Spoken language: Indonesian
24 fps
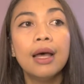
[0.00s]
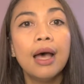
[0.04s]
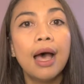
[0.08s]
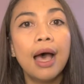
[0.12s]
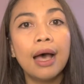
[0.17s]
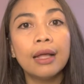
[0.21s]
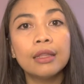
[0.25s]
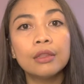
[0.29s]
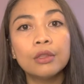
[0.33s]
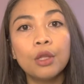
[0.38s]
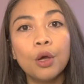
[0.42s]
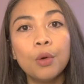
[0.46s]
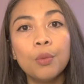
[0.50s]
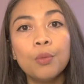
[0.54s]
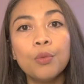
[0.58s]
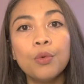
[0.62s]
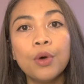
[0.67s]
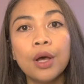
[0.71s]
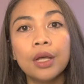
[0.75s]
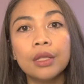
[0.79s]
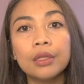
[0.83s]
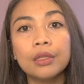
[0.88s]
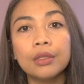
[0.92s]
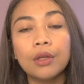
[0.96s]
atau
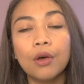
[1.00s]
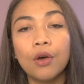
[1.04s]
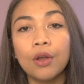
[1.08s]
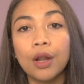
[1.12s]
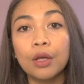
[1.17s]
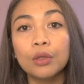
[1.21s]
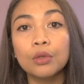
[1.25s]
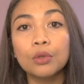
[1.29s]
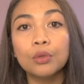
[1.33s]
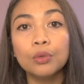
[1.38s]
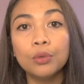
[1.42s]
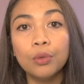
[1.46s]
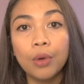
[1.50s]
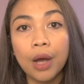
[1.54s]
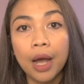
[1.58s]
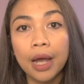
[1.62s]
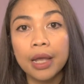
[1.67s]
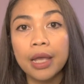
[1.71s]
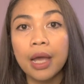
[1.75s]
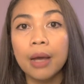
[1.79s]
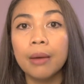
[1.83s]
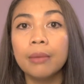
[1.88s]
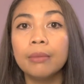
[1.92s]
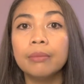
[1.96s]
buat orang tua
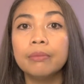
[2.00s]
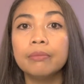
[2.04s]
yang